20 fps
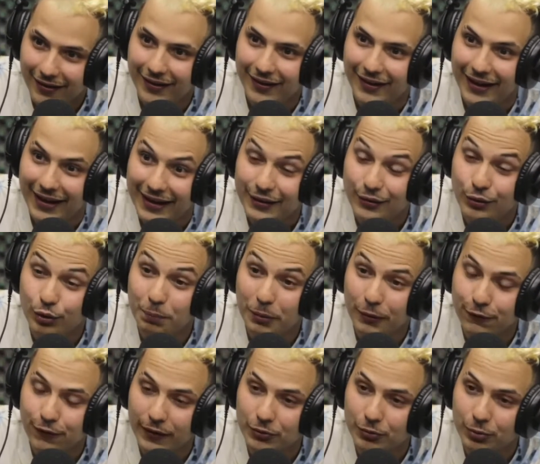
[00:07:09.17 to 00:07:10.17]
Eles
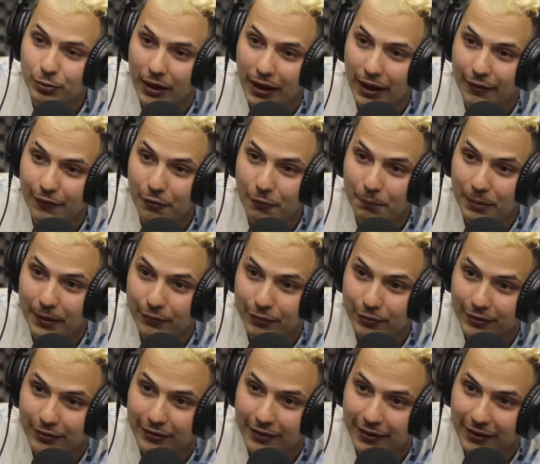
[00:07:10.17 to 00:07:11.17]
superfaturavam para
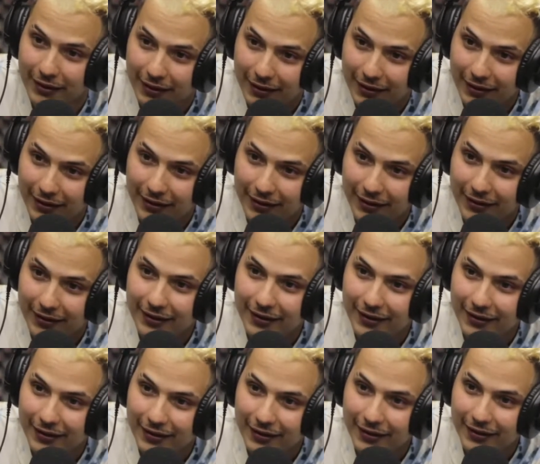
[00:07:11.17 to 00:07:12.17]
você...
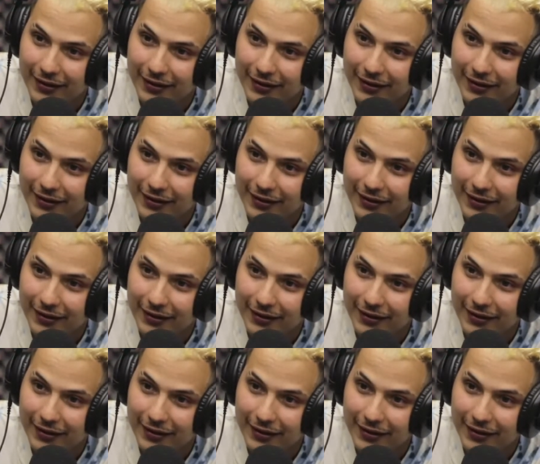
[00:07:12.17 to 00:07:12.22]
Comprar.